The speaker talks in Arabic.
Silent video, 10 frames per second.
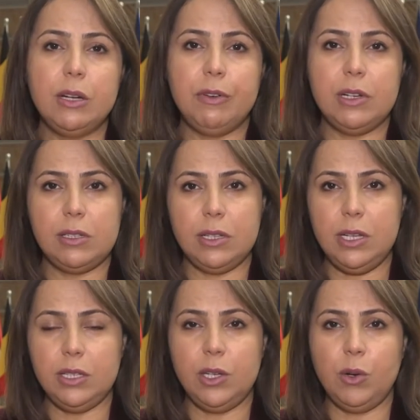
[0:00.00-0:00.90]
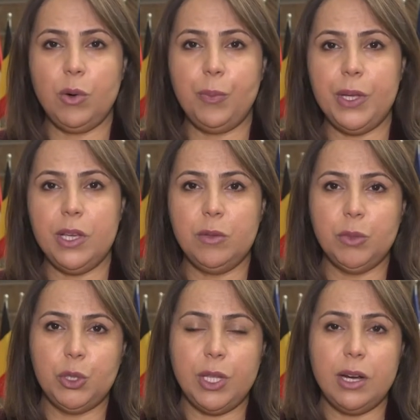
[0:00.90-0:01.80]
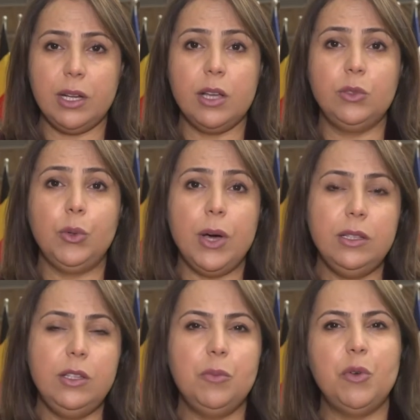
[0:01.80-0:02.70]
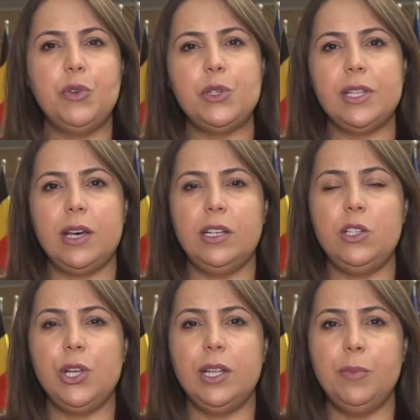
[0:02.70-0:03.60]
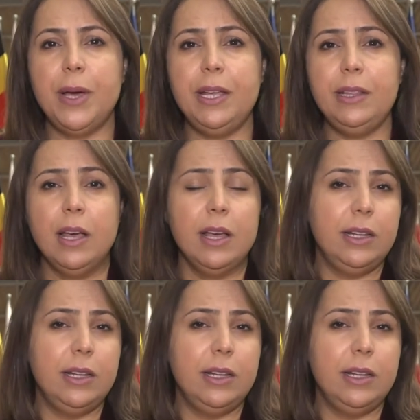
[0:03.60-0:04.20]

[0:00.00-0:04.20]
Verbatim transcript: الفلسطينية الأوروبية المشتركة تقدم فرصة للجانبين